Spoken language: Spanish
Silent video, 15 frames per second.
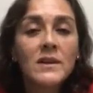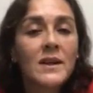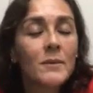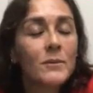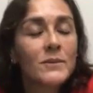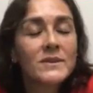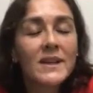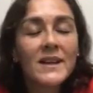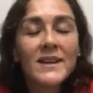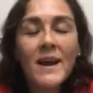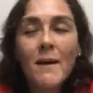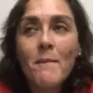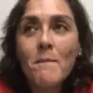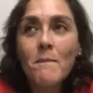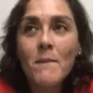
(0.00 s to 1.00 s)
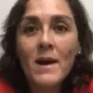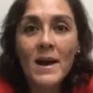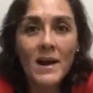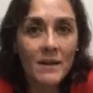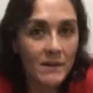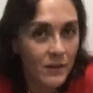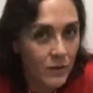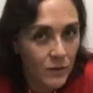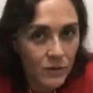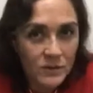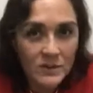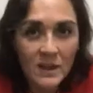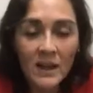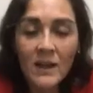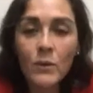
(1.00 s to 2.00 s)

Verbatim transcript: la montaña maravillosa.